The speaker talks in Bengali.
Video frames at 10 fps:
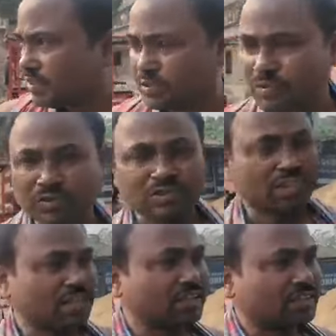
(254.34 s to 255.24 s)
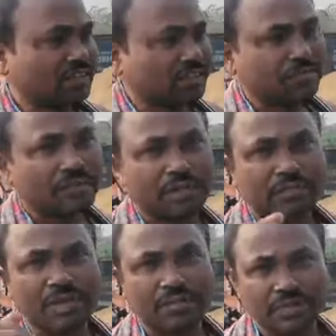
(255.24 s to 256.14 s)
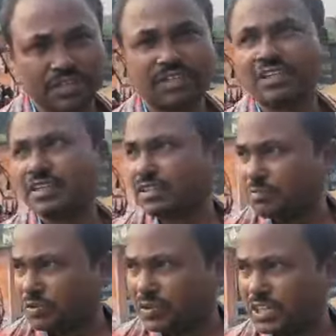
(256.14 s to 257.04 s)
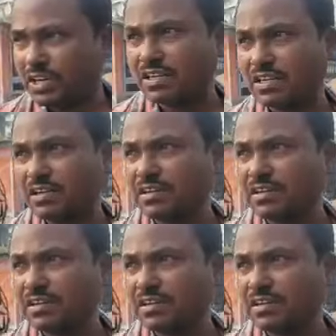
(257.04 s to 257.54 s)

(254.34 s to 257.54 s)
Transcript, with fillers: অন্য জায়গাতে এই ব্যায়ামে প্রক্রিয়াটা